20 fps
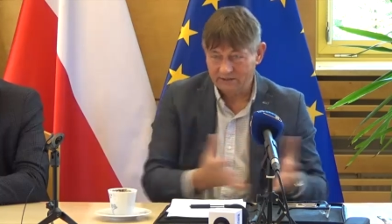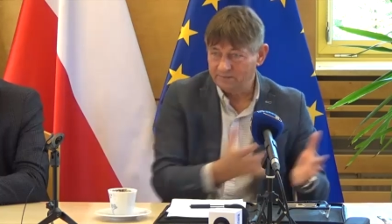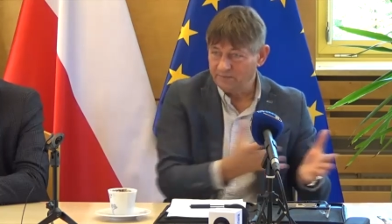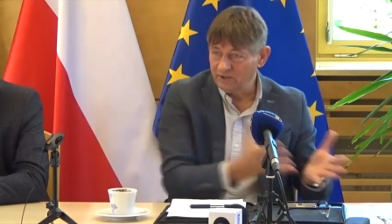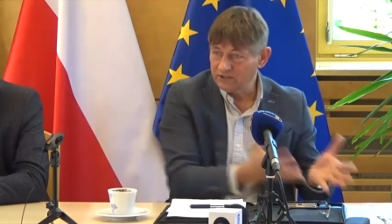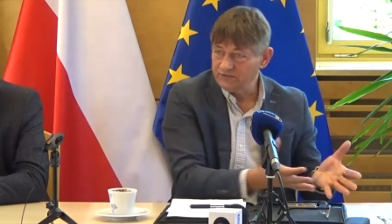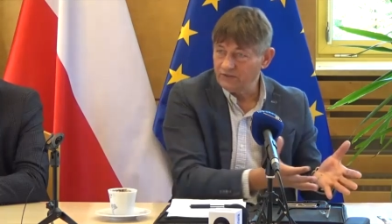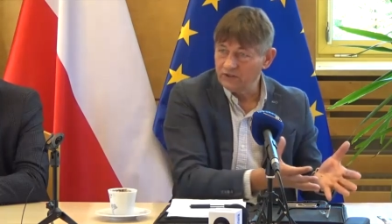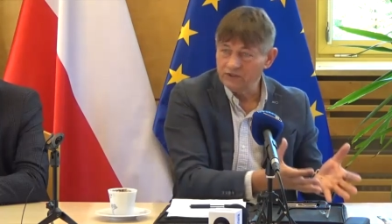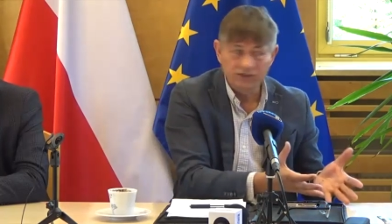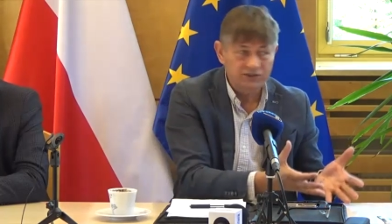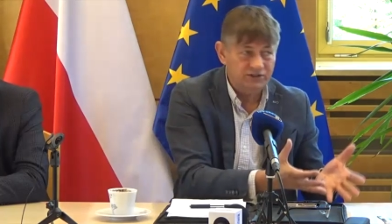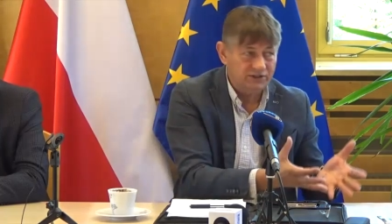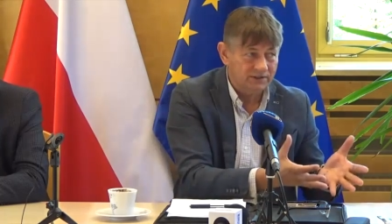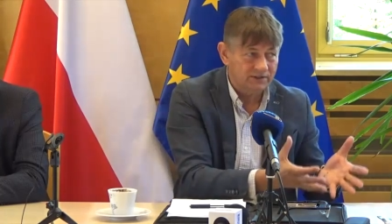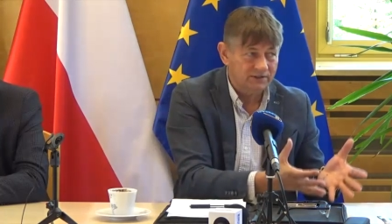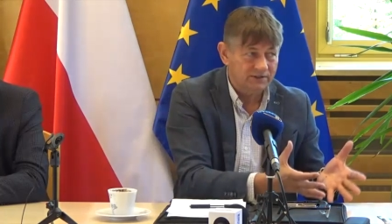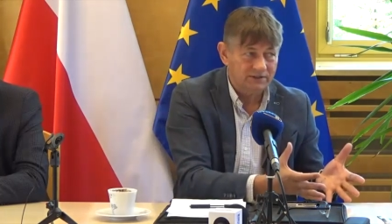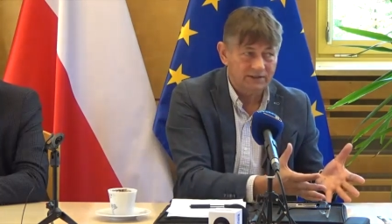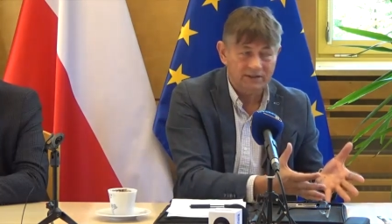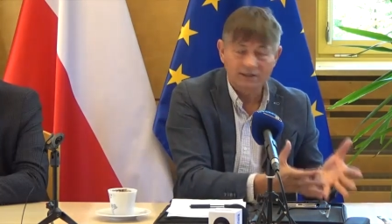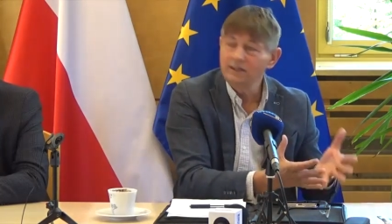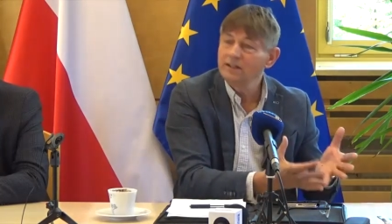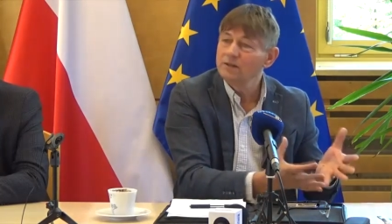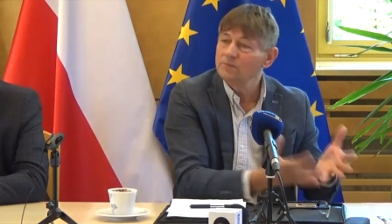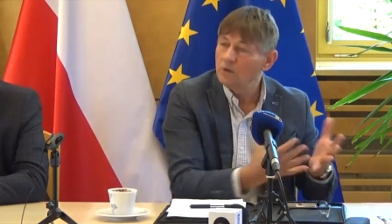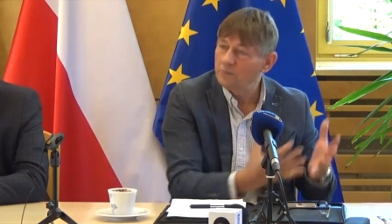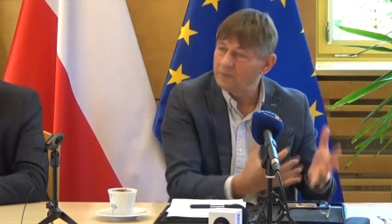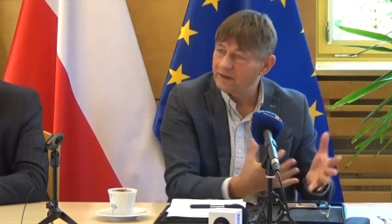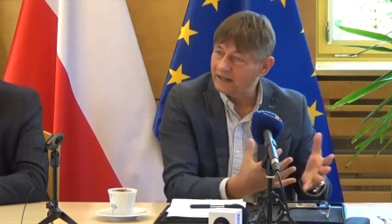pozwolić
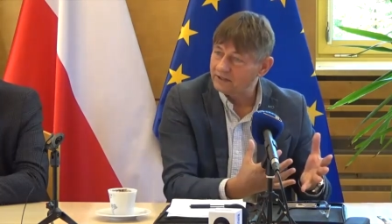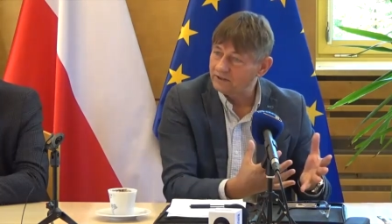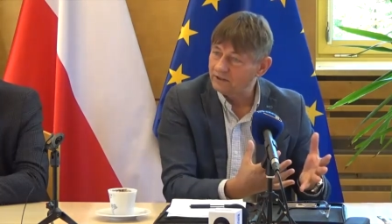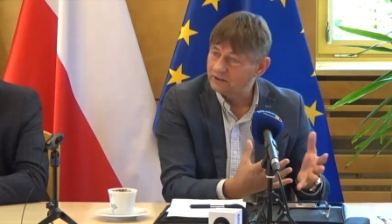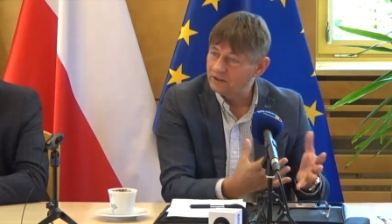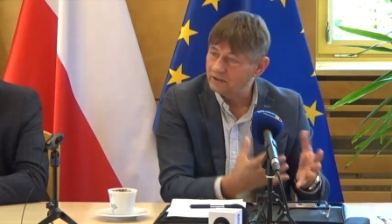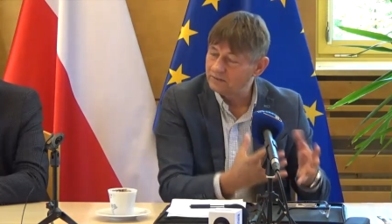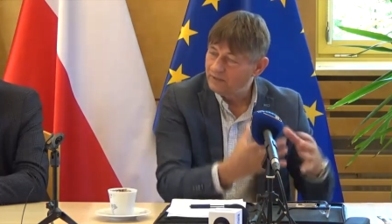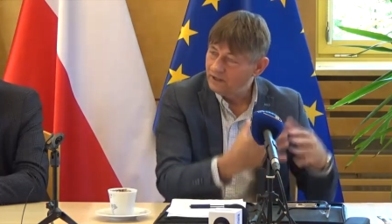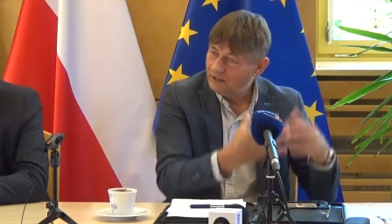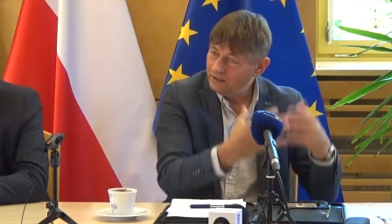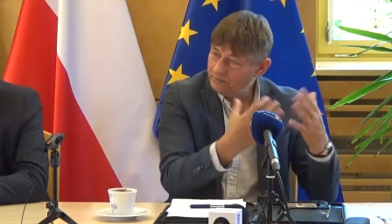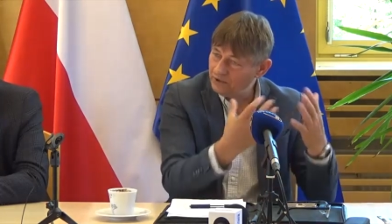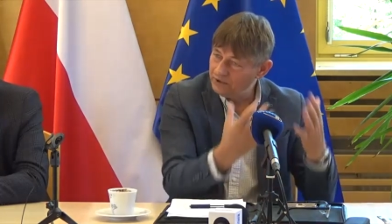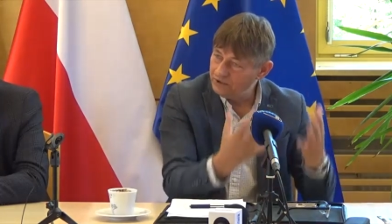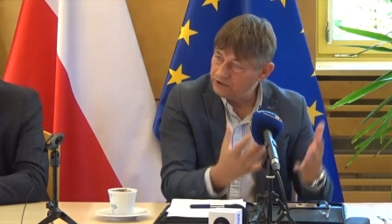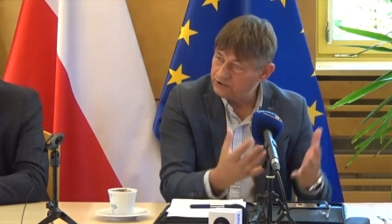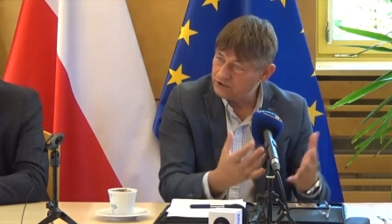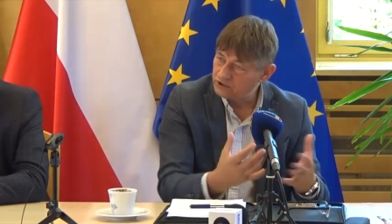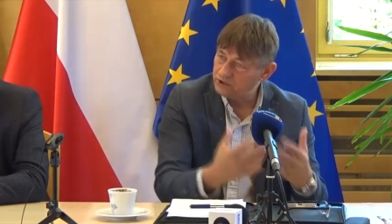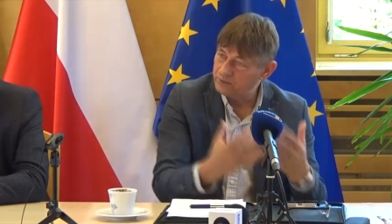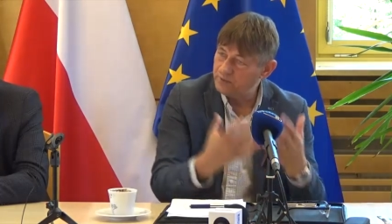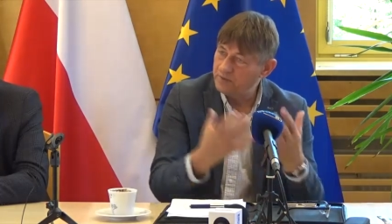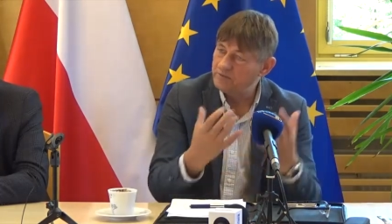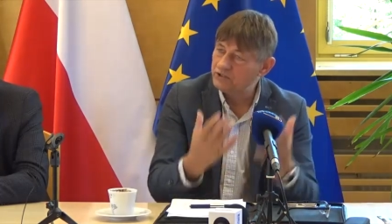innym operatorom, bo nie chcą, żeby